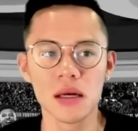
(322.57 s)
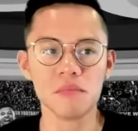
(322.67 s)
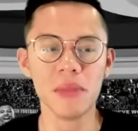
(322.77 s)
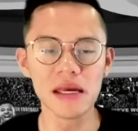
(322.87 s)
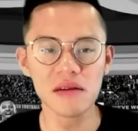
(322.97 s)

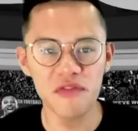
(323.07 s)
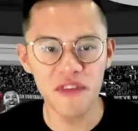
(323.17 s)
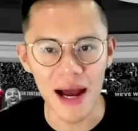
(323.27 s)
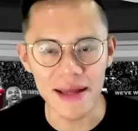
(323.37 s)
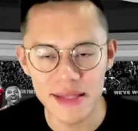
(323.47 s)
mình
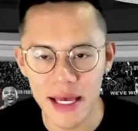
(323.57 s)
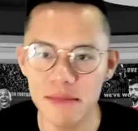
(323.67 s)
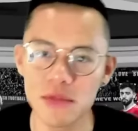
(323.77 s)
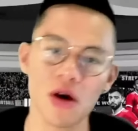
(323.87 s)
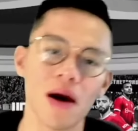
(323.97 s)
phải
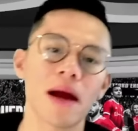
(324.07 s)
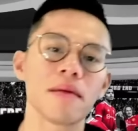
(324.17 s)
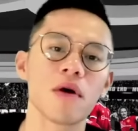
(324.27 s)
tìm cho Harry